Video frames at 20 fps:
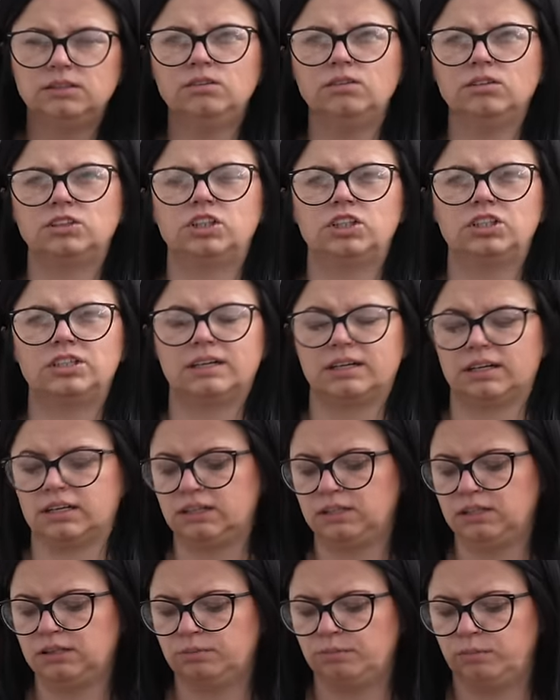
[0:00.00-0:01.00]
no gdzieś tak
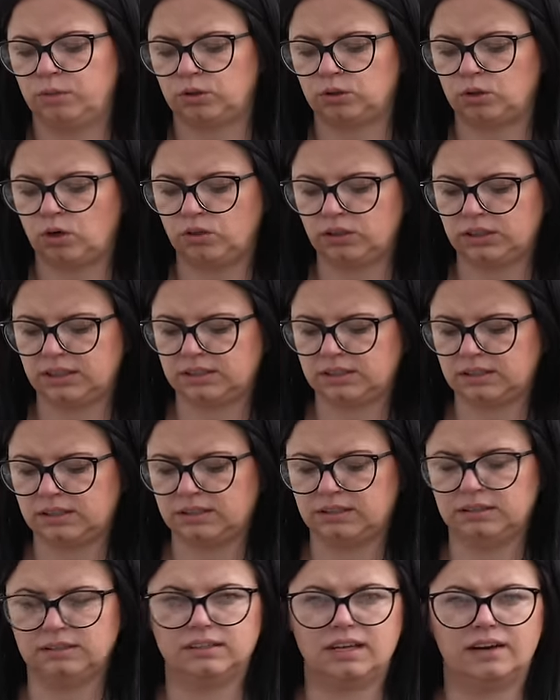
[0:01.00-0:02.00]
pod koniec
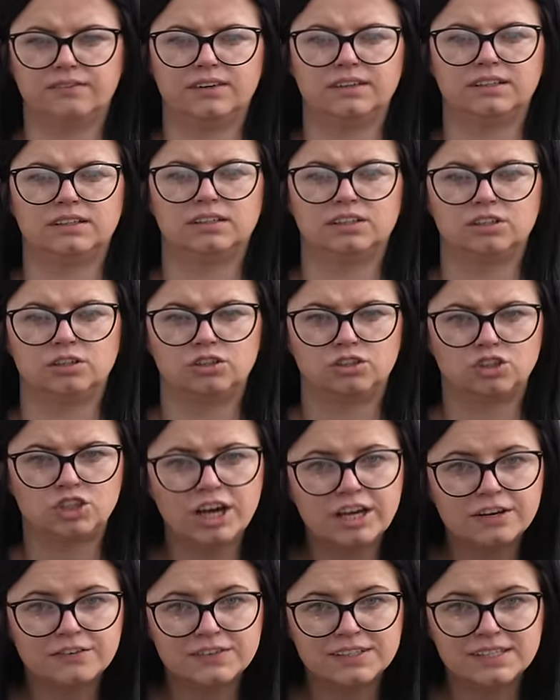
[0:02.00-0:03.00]
e, nawet
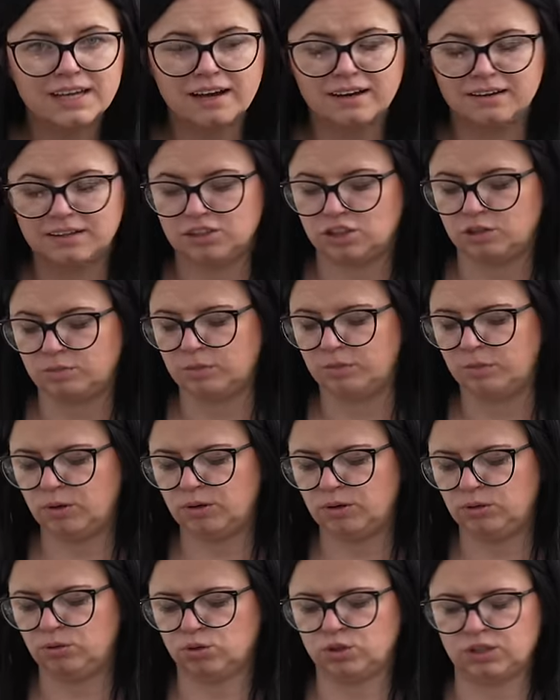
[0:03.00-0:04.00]
czerwca, żeby
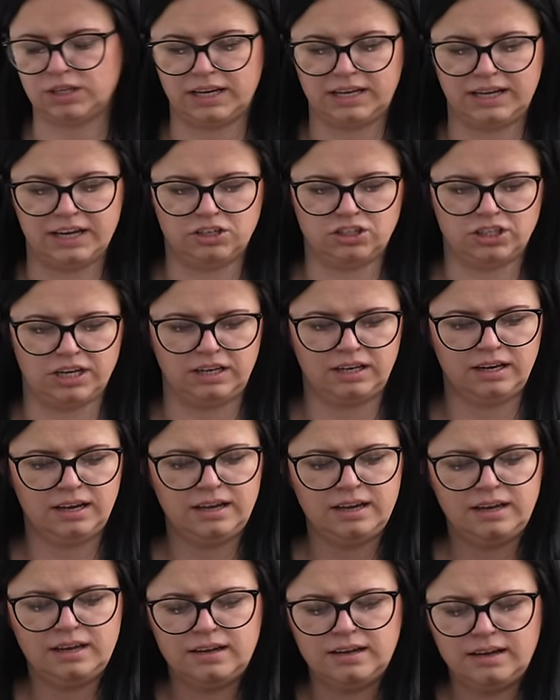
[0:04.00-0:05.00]
były już na jesień.
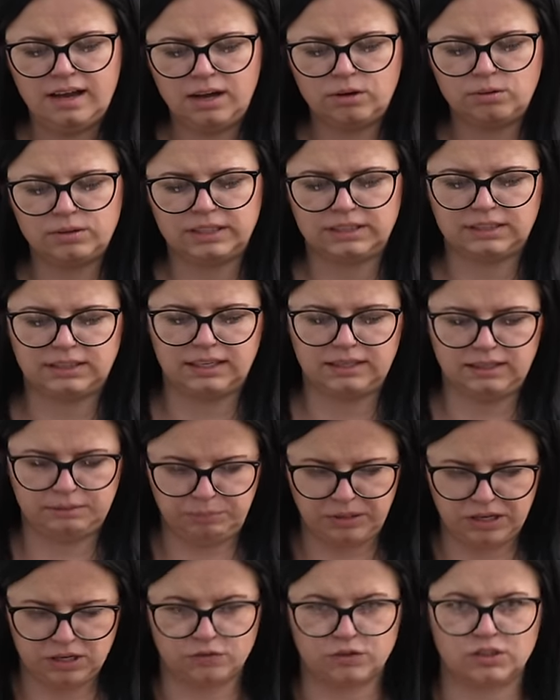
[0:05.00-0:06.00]
Akurat te
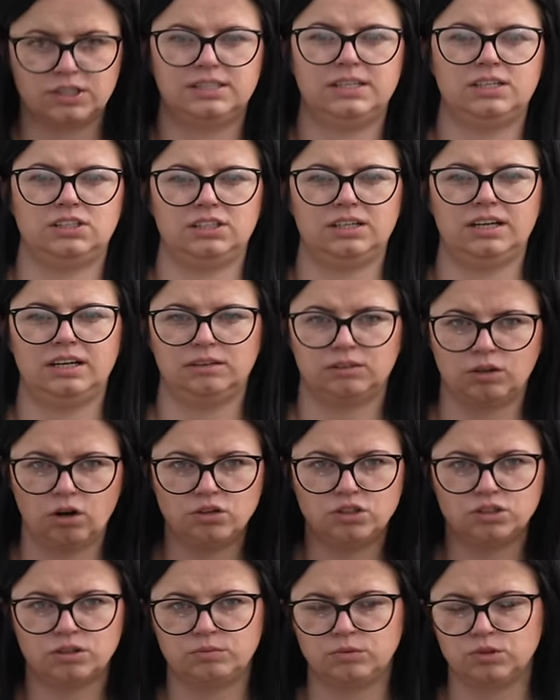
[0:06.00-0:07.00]
pierwsze zaczynają,
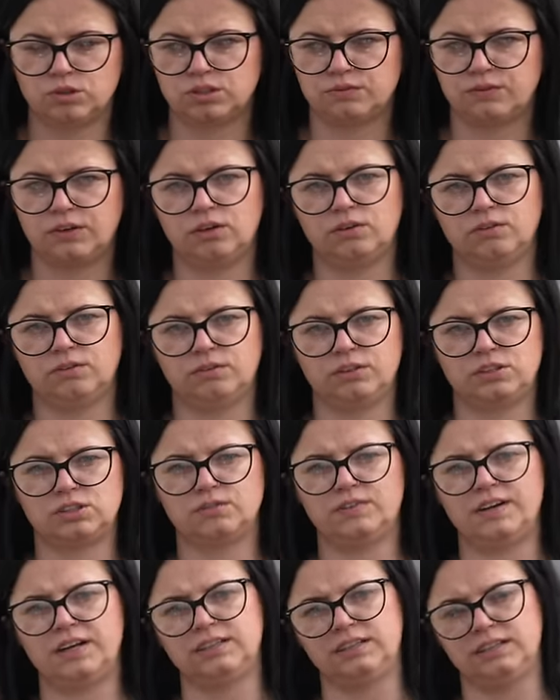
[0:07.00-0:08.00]
kończą już swoje
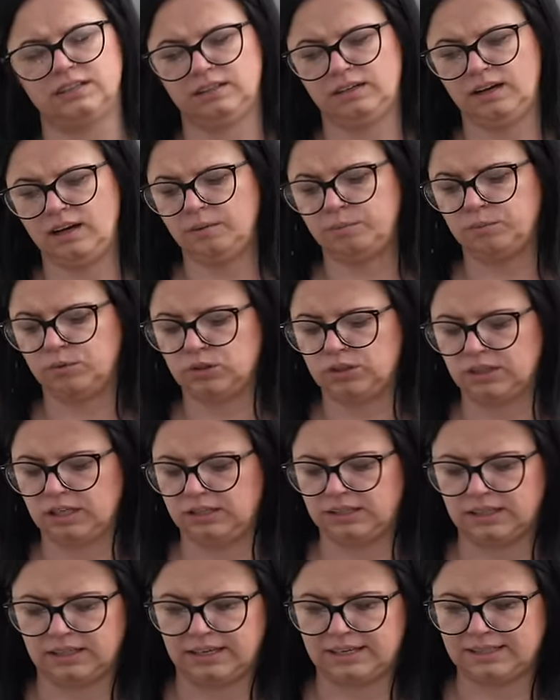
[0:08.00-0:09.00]
owocowanie, a później
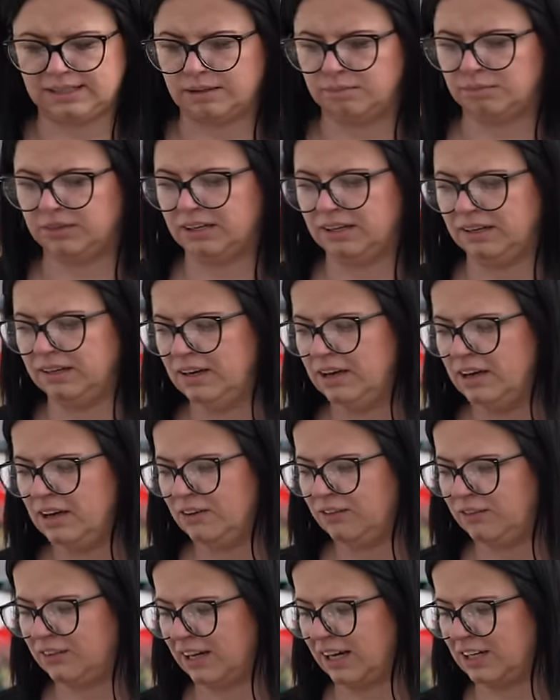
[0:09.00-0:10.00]
te następne
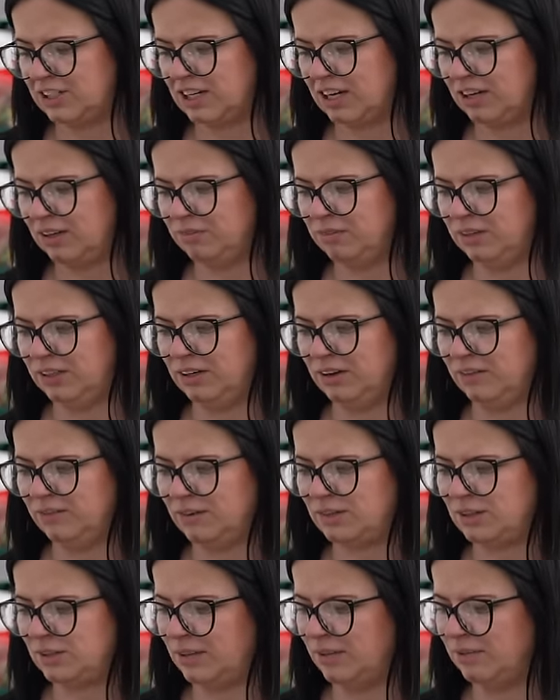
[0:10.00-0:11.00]
wkraczają i
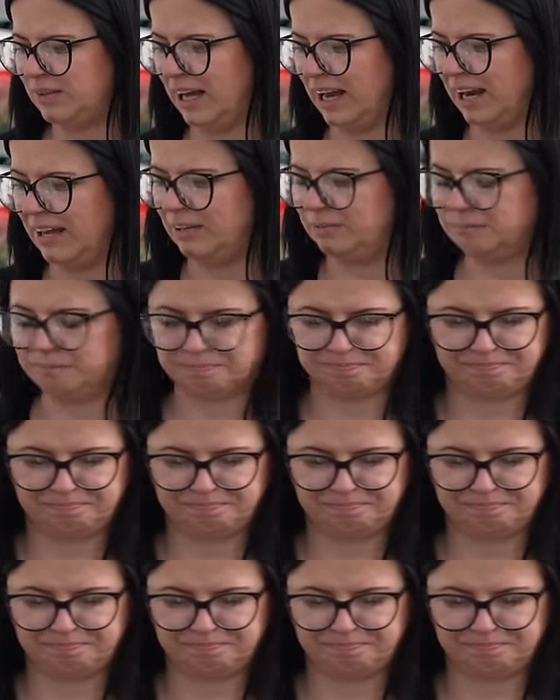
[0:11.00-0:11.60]
owocują dalej.